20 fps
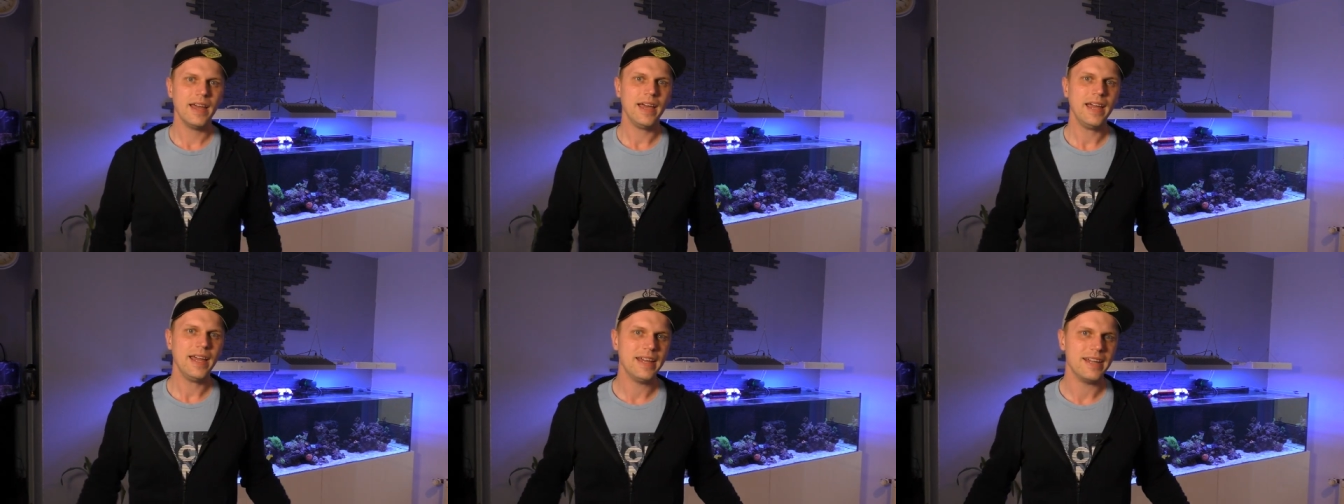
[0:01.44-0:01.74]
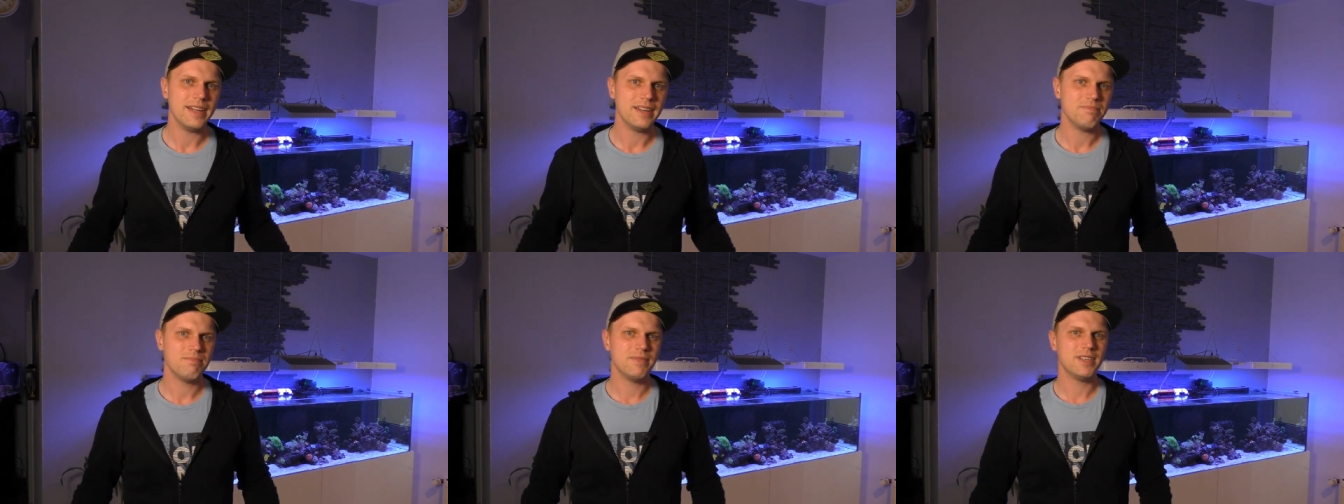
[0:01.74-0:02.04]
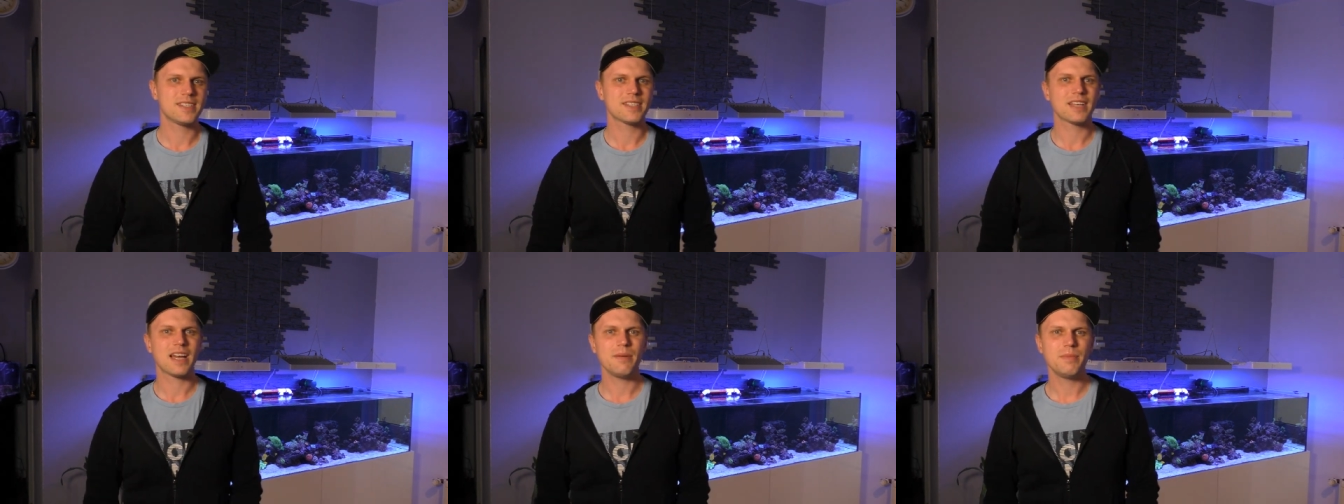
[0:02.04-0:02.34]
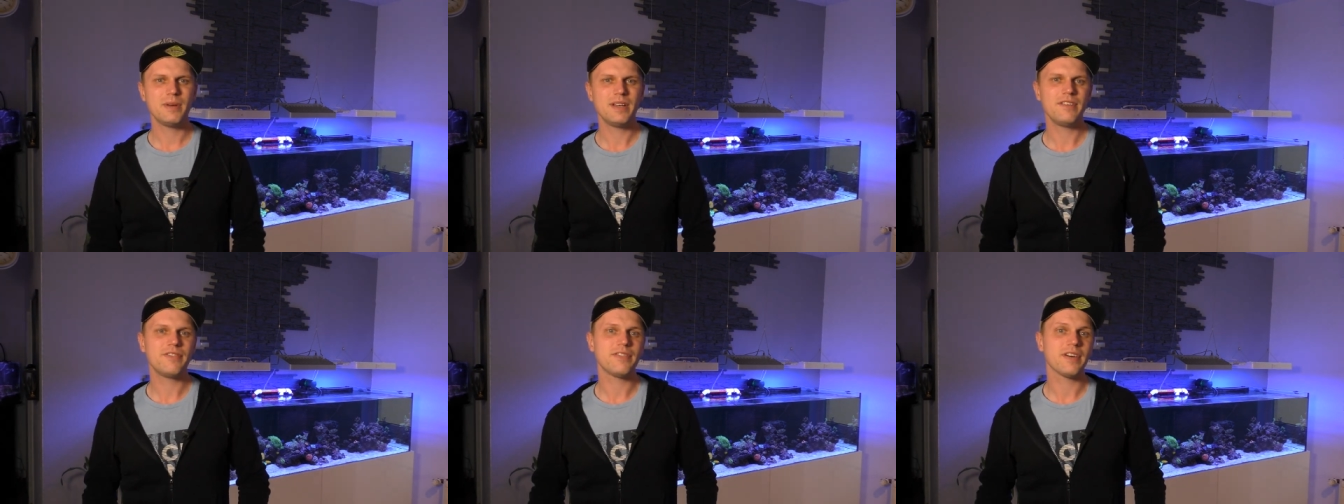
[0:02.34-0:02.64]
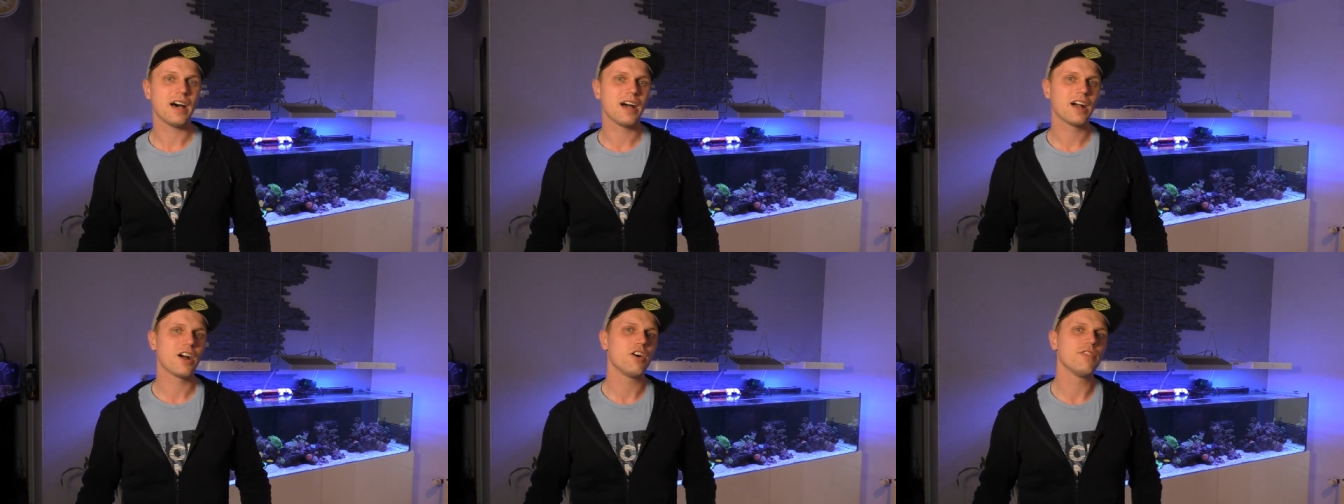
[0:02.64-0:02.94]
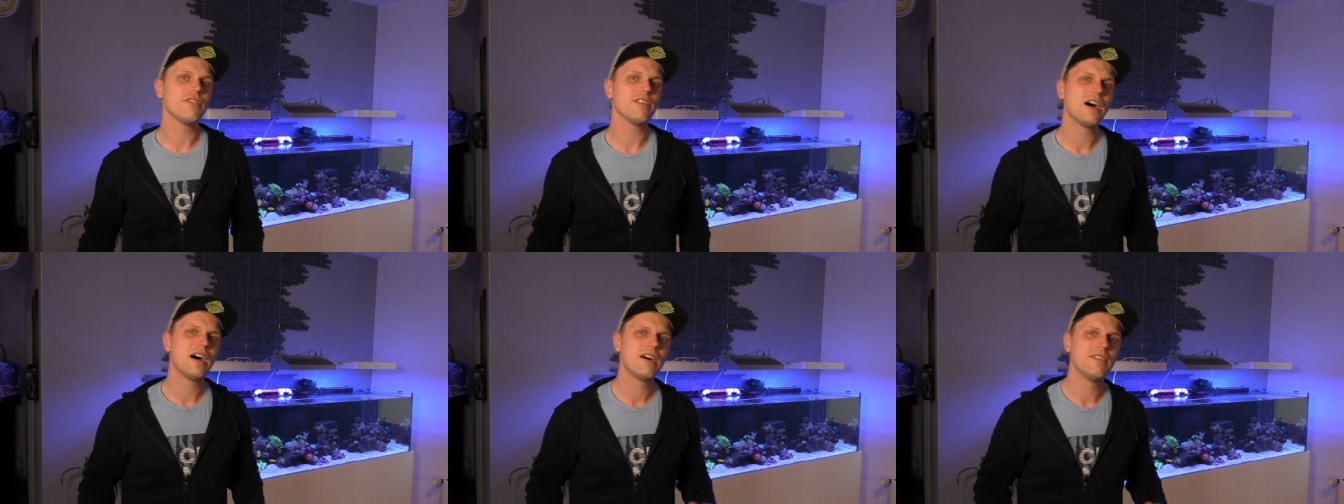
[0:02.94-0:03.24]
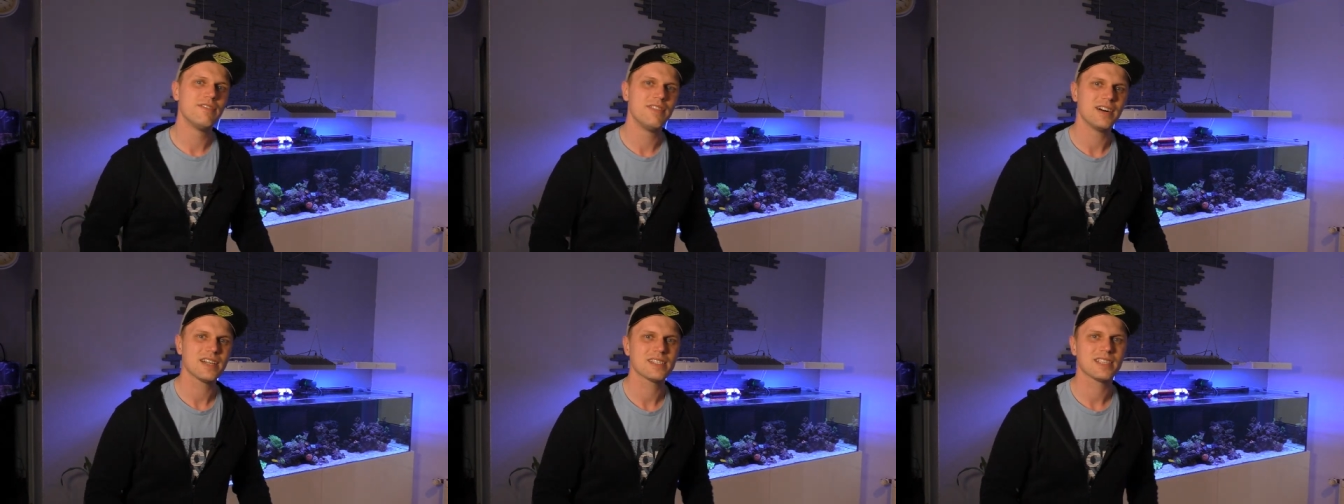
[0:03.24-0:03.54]
hey, es kam mir die Frage auf,
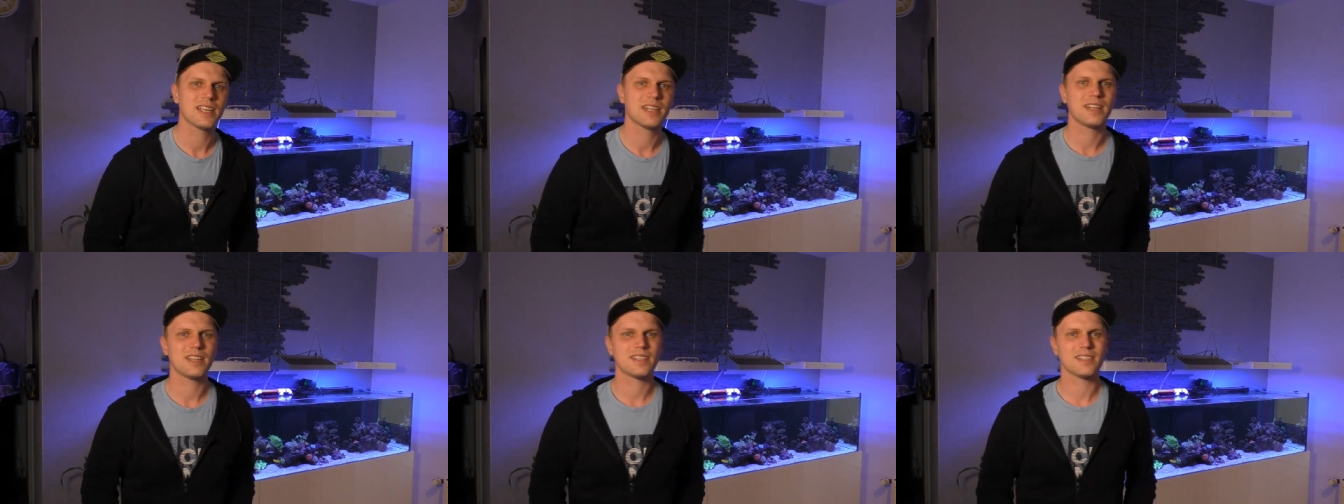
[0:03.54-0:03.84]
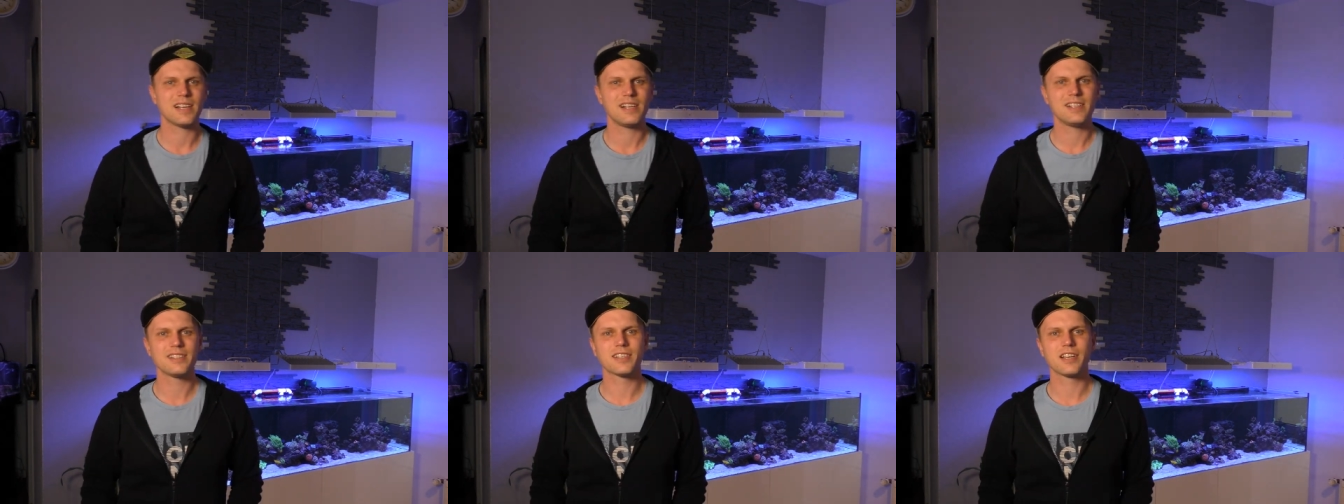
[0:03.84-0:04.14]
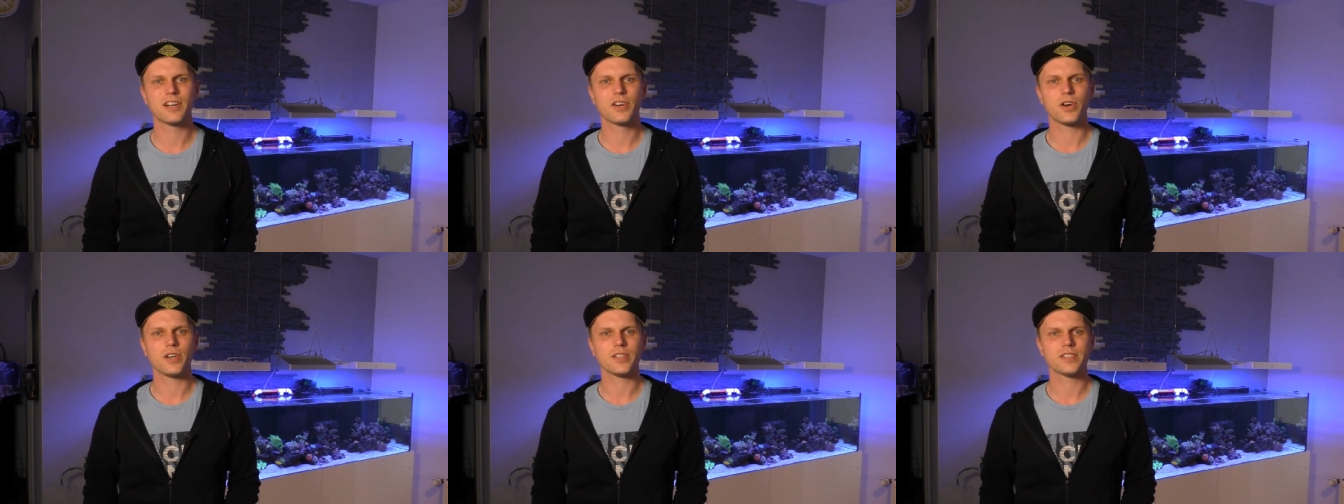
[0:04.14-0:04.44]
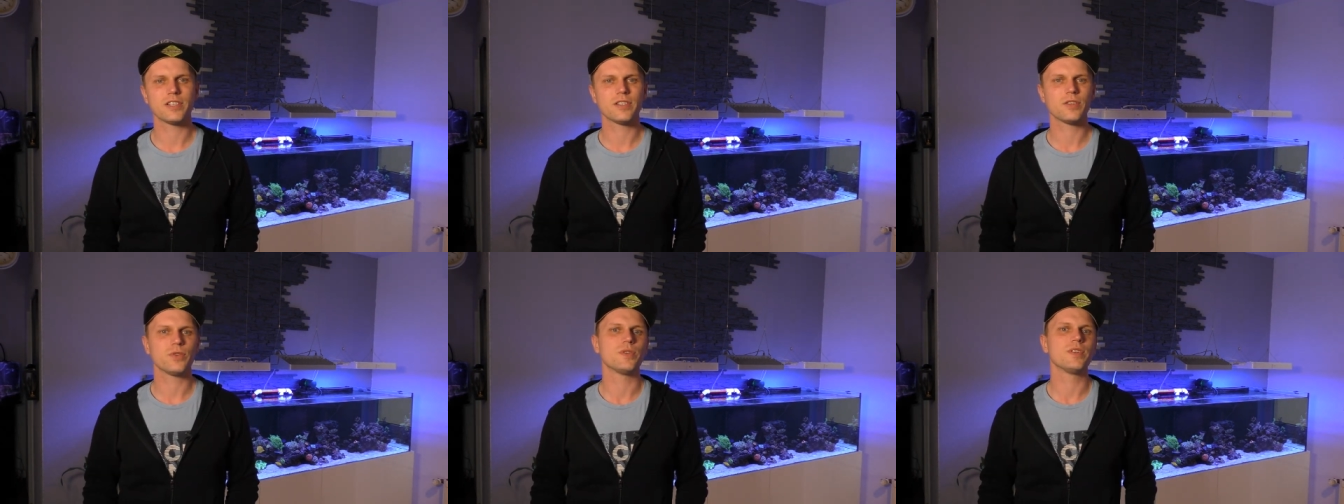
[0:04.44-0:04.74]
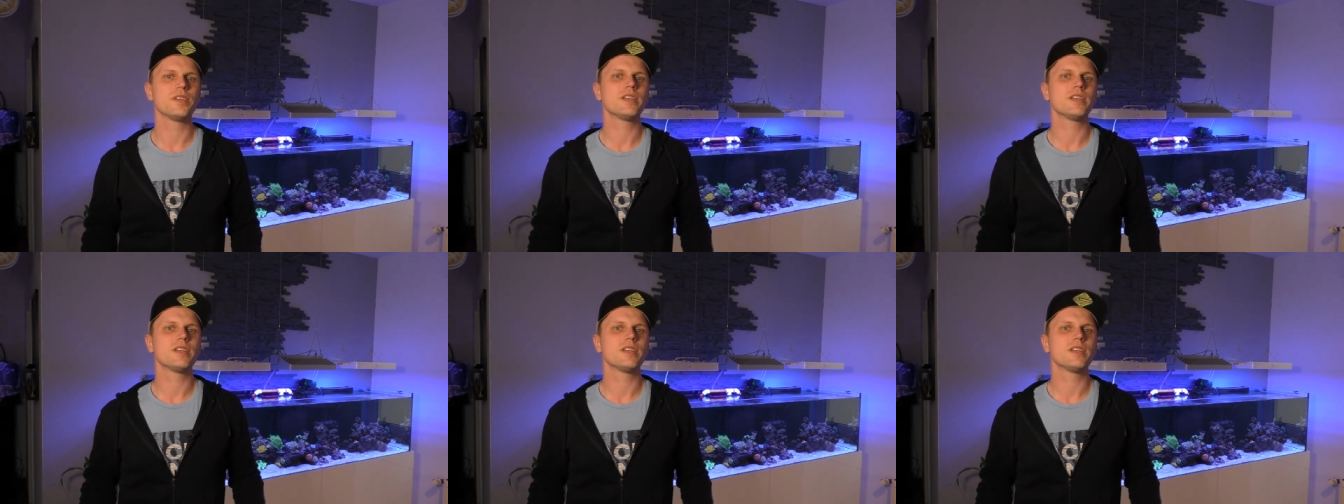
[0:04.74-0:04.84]
was hat das alles gekostet?